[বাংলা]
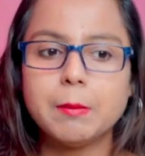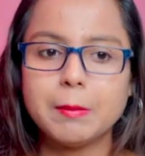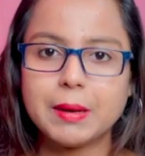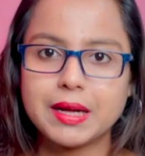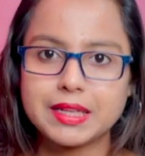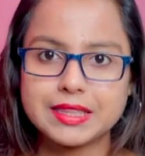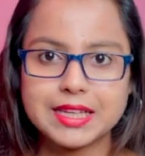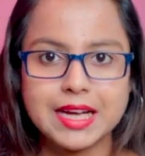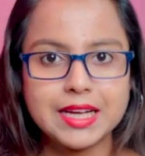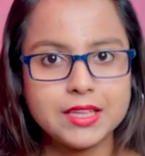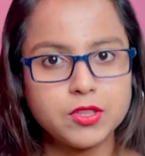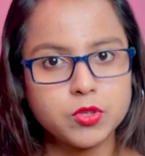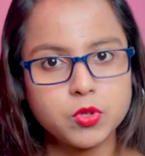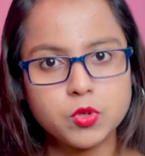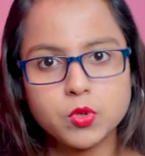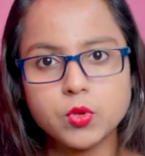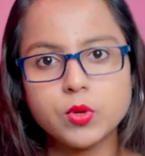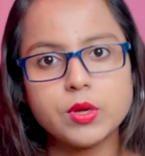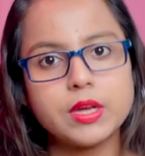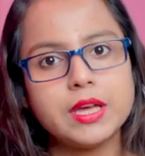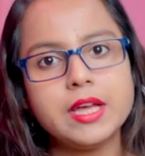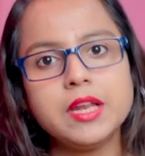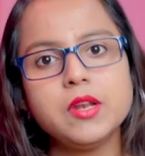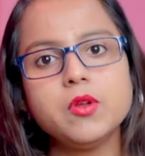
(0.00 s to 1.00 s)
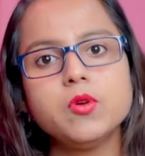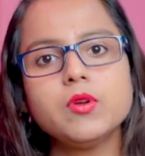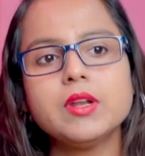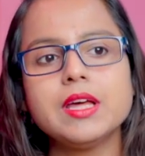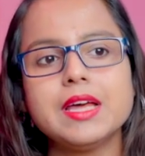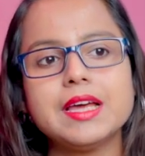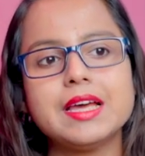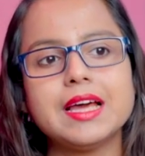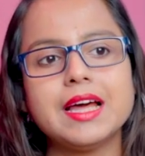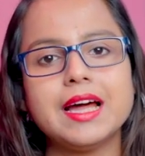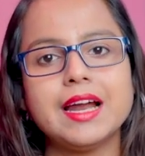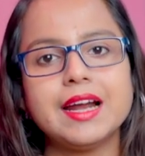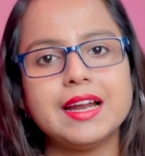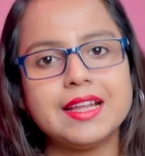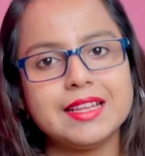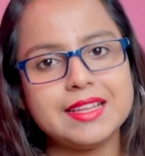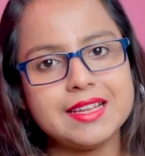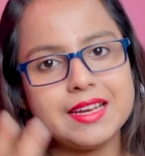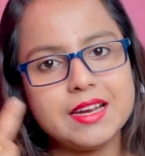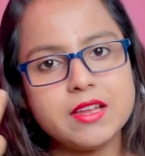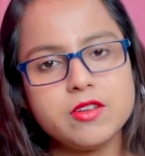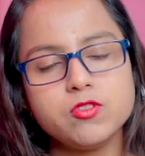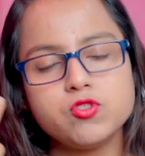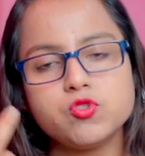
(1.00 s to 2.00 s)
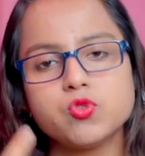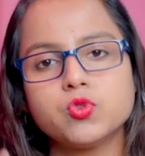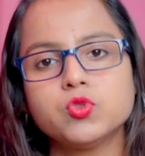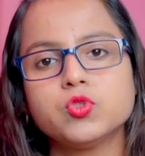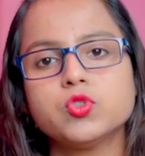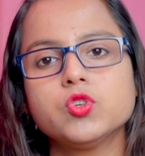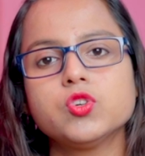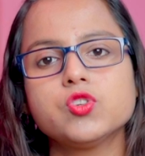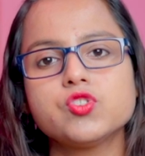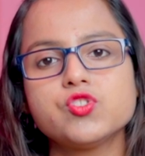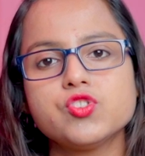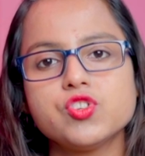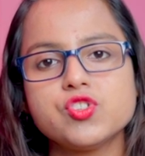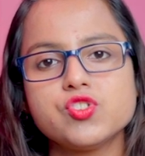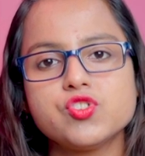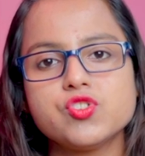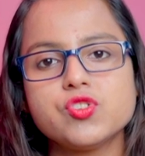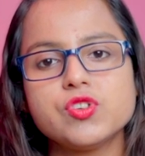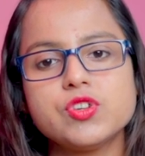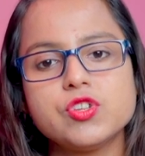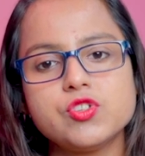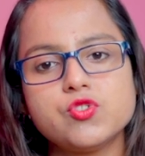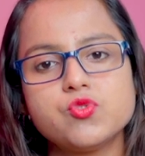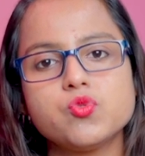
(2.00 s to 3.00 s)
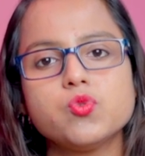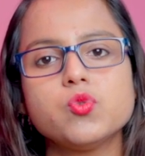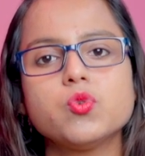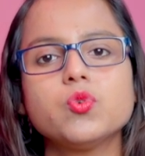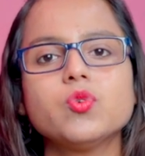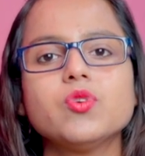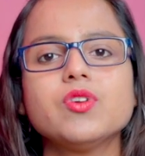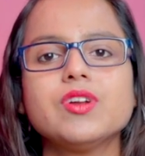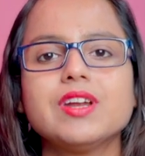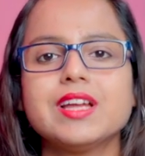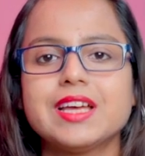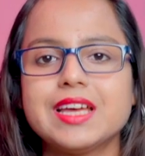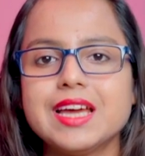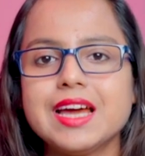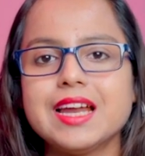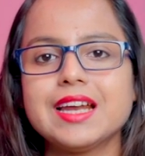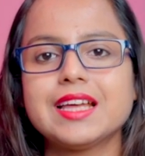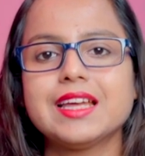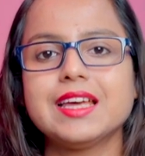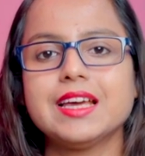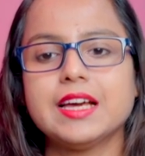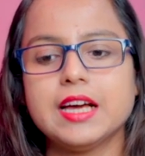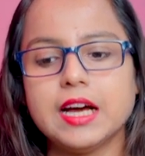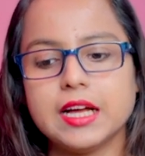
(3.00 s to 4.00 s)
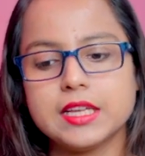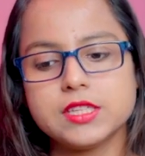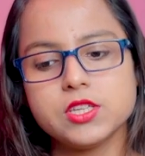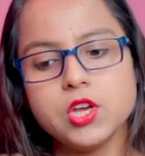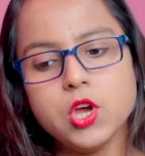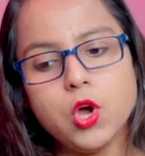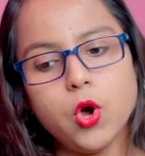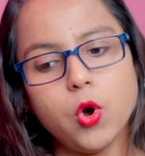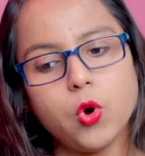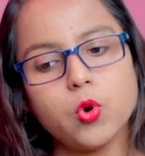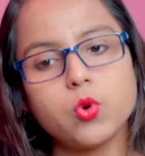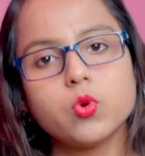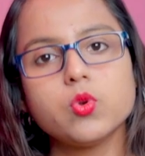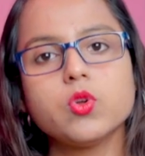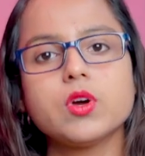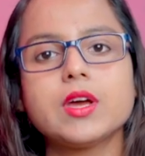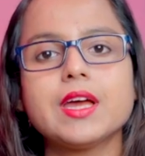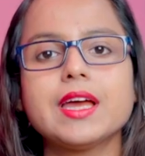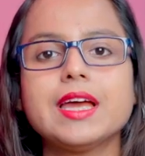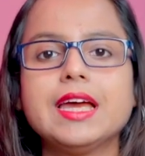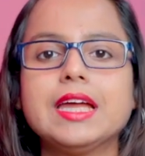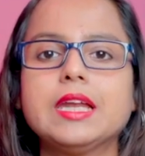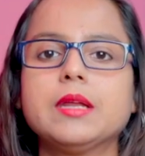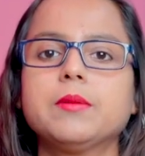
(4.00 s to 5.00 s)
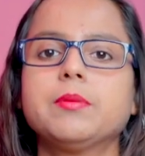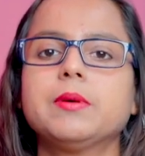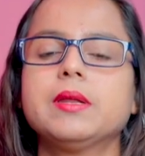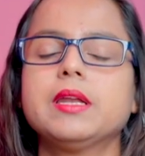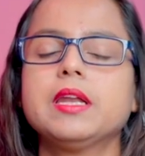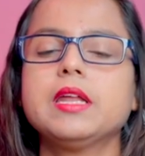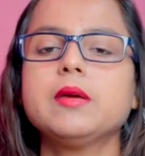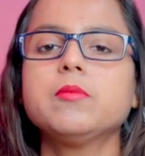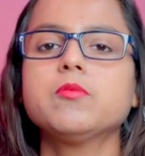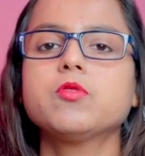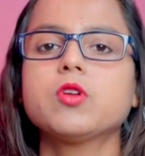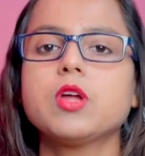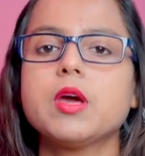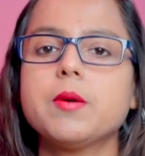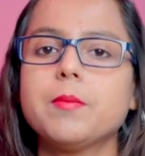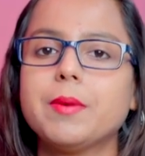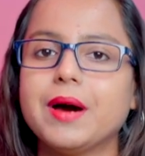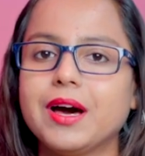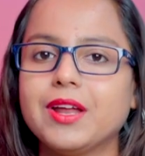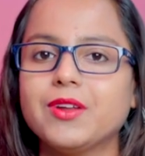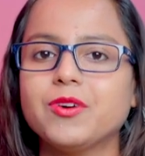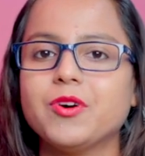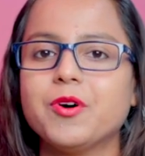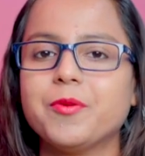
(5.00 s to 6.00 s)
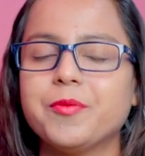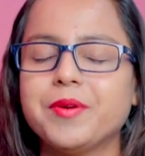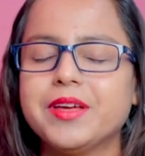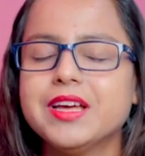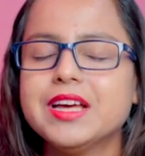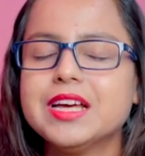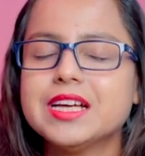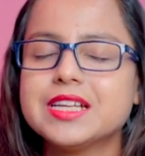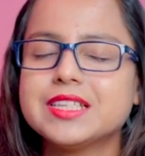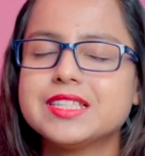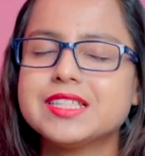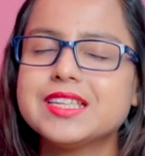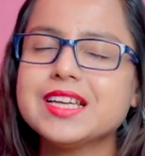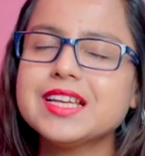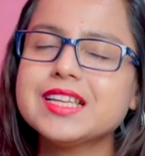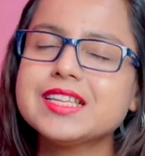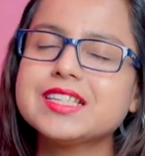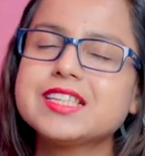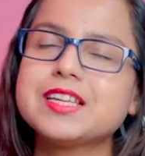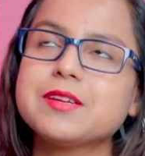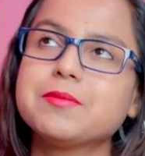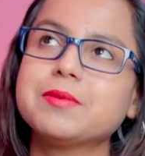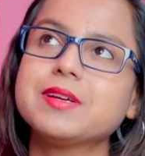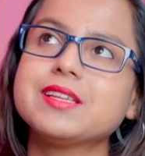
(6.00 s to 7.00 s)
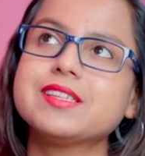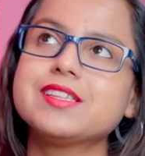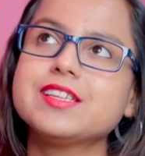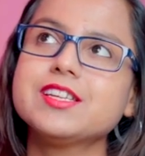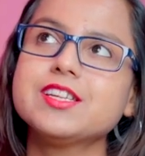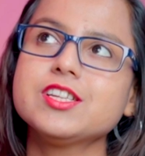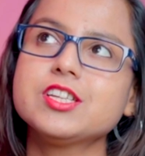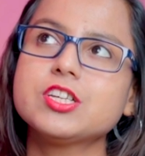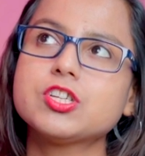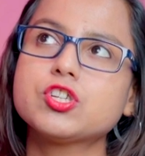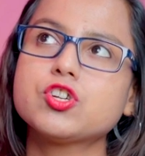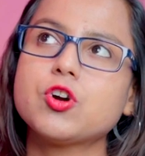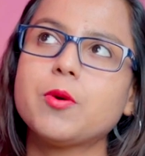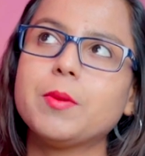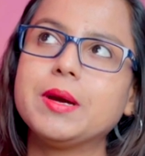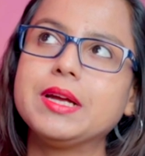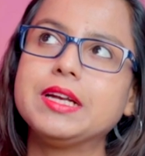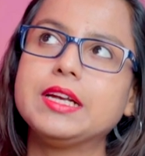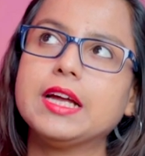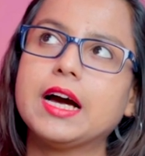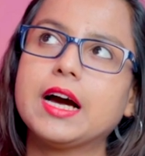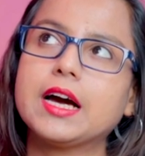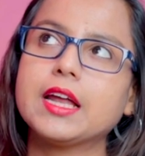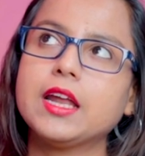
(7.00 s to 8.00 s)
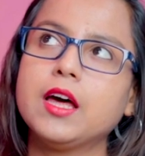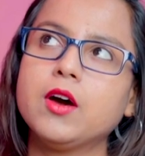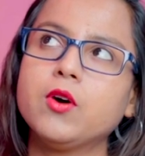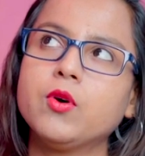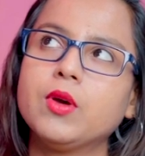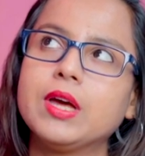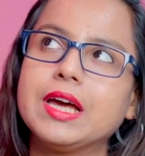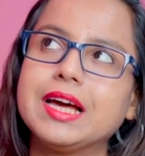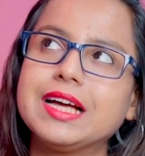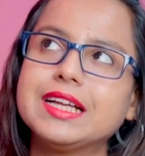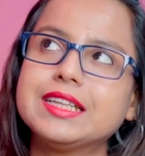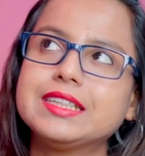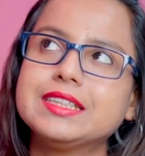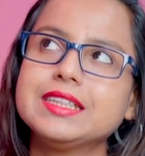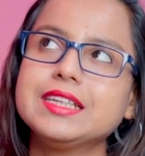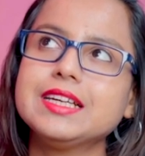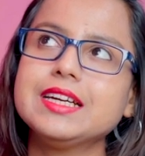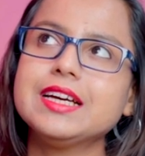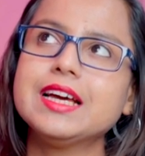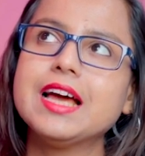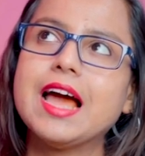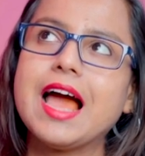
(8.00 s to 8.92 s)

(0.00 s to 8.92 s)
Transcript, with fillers: মাথায় তো কোনো ঘিলু নেই আর এদের এই সৌন্দর্যের জন্য চুলগুলো রেখে আর কি কাজ ওগুলোকে কেটে ফেললেই মনে হয় ভালো হবে জাস্ট ইমাজিন যে সবাই টাকলা হয়ে গেছে